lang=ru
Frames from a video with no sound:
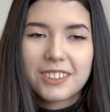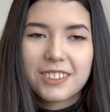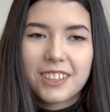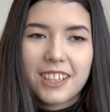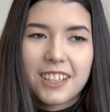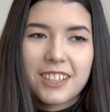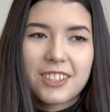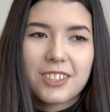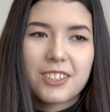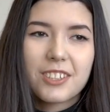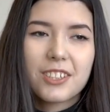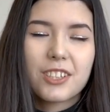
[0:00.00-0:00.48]

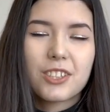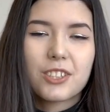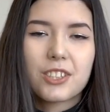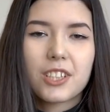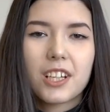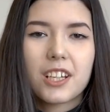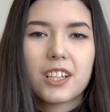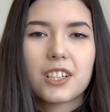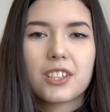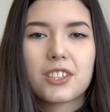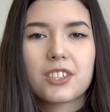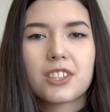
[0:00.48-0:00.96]
также
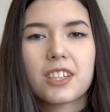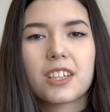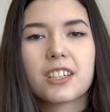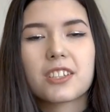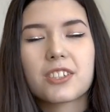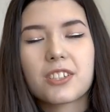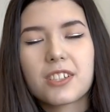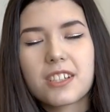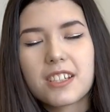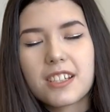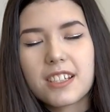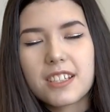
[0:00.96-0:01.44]
решаешь,
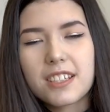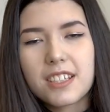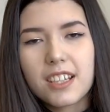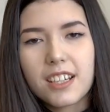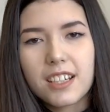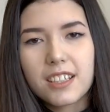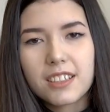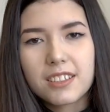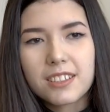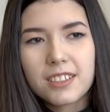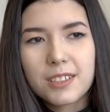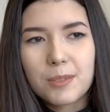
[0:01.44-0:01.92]
также
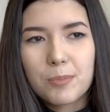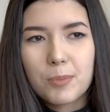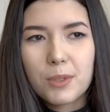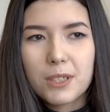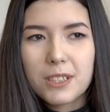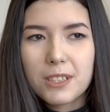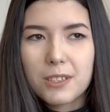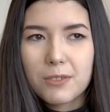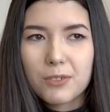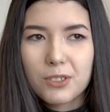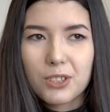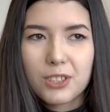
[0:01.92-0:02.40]
следят,
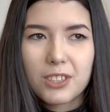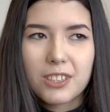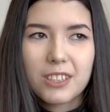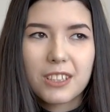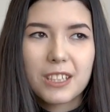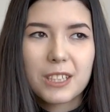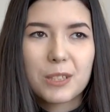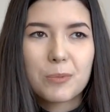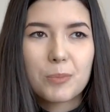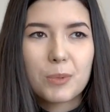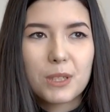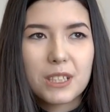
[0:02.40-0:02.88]
списываешь ты,
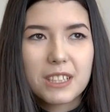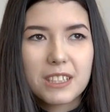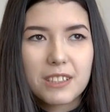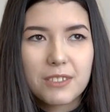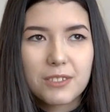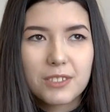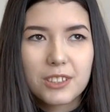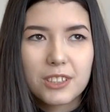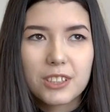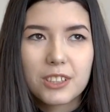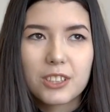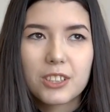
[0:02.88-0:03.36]
не
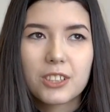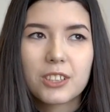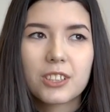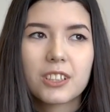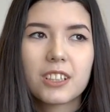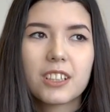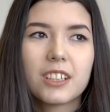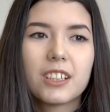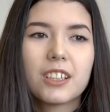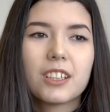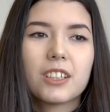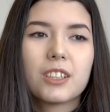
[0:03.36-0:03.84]
списываешь.
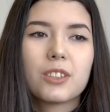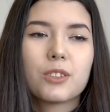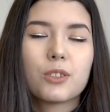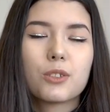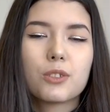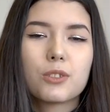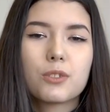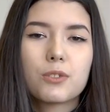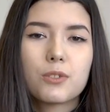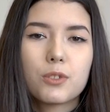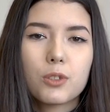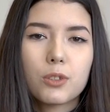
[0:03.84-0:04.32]
То
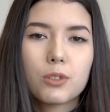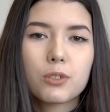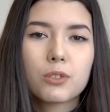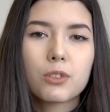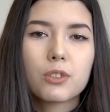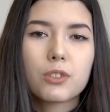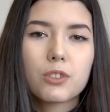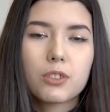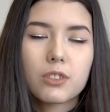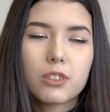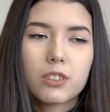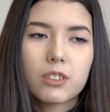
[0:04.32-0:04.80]
есть все
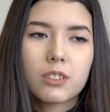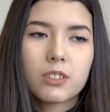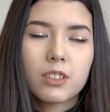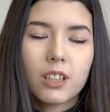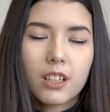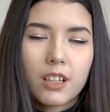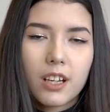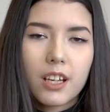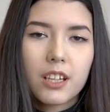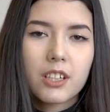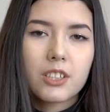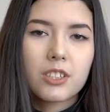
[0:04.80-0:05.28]
точно
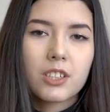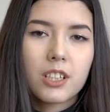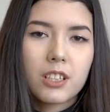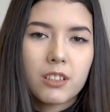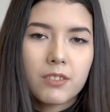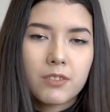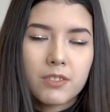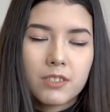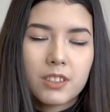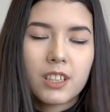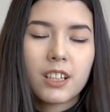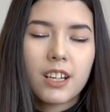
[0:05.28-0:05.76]
такая же,
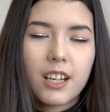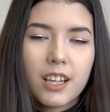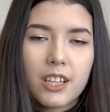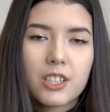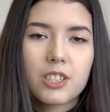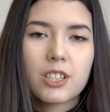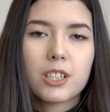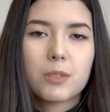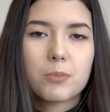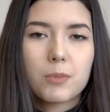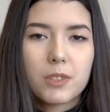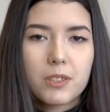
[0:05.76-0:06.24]
такая
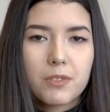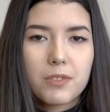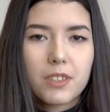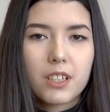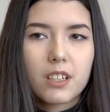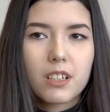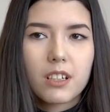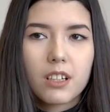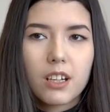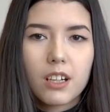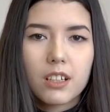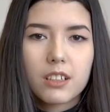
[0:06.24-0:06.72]
же
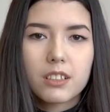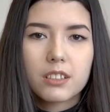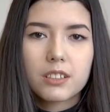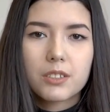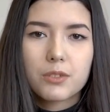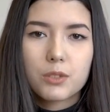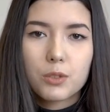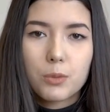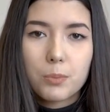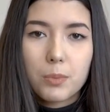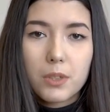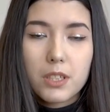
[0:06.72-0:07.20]
атмосфера, как и на
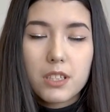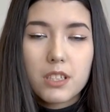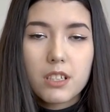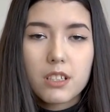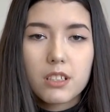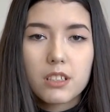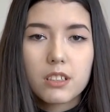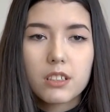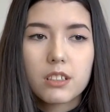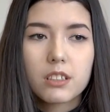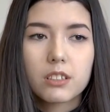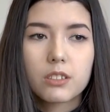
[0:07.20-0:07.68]

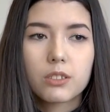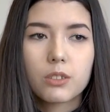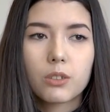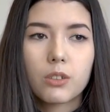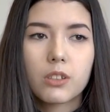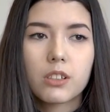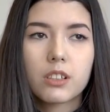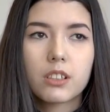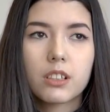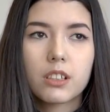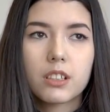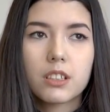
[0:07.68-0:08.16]
вступительных,
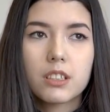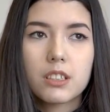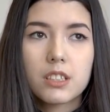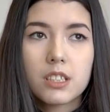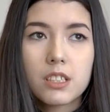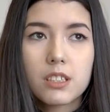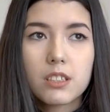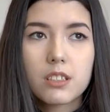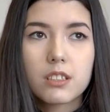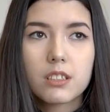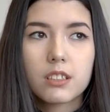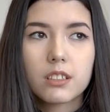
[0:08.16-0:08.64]
только
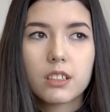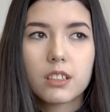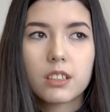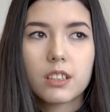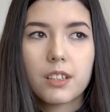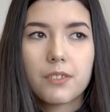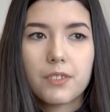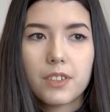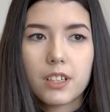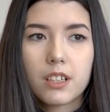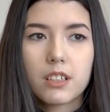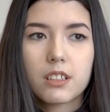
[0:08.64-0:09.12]
единственное,
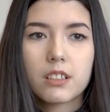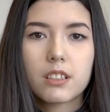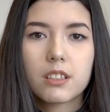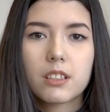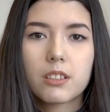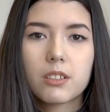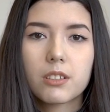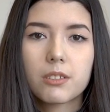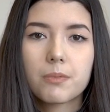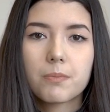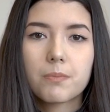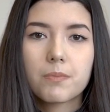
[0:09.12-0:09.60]

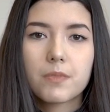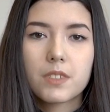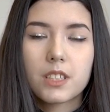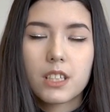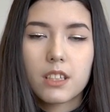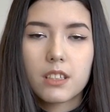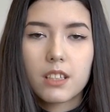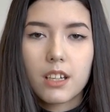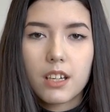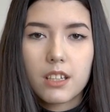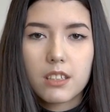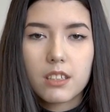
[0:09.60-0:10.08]
наверное,
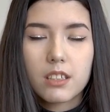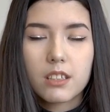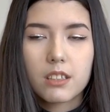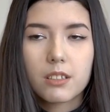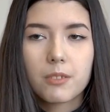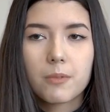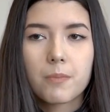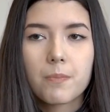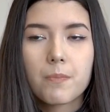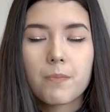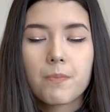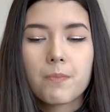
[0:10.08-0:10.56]

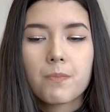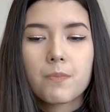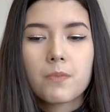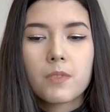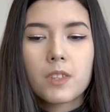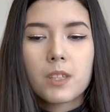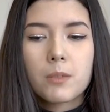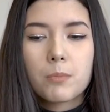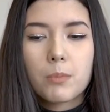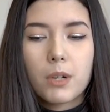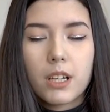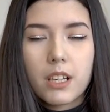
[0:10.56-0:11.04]
задание
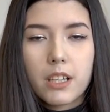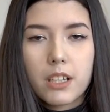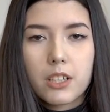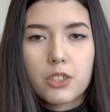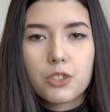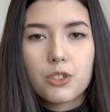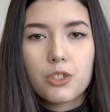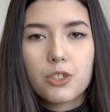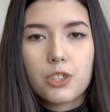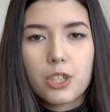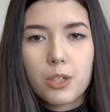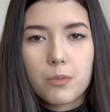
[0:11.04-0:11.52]

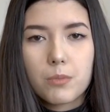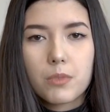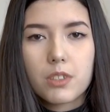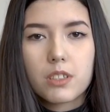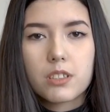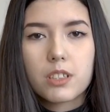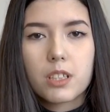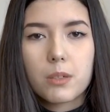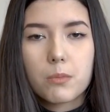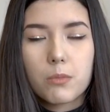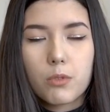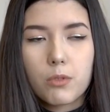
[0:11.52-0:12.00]
полегче, чем на
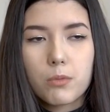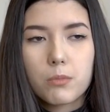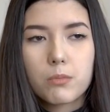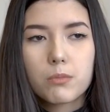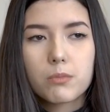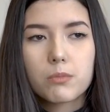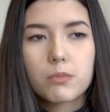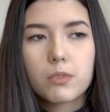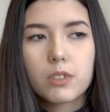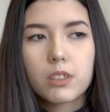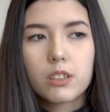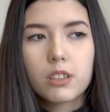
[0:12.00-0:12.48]

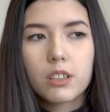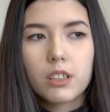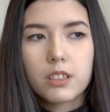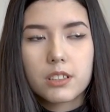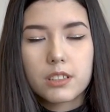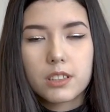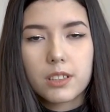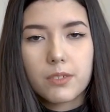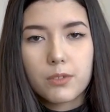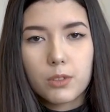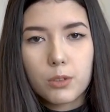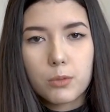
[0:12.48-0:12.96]
самом
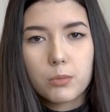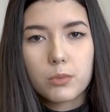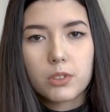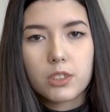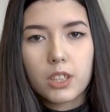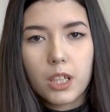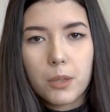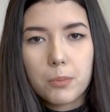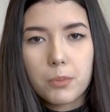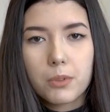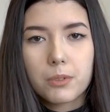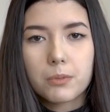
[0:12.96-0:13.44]
основном
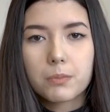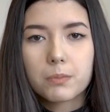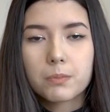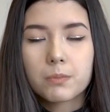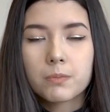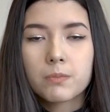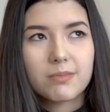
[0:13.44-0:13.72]
этапе.